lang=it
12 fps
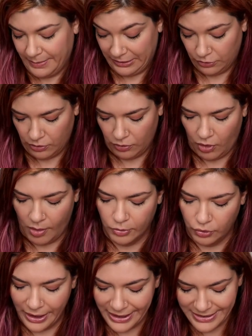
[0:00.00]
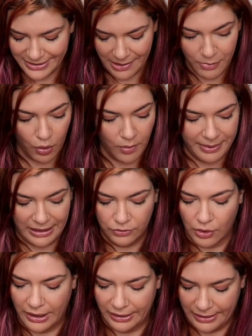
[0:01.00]
a me comodo e insieme ho
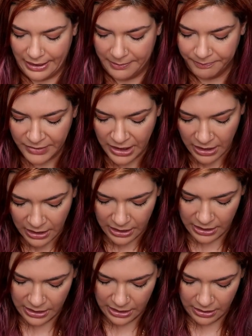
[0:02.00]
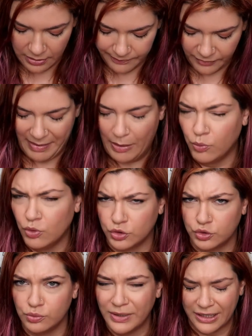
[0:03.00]
comprato anche eh, vabbè, un
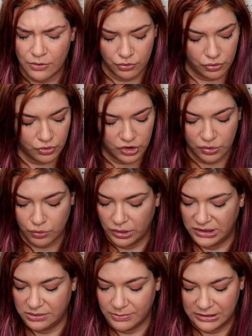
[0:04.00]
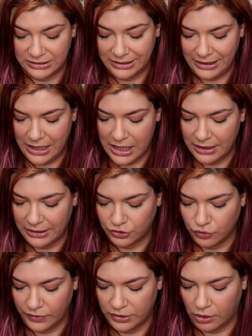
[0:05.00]
costume che non sono sicurissima di tenere
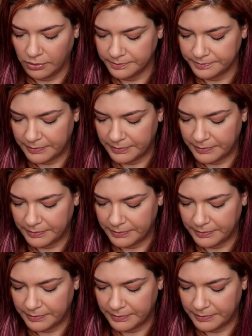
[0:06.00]
adesso vedrò,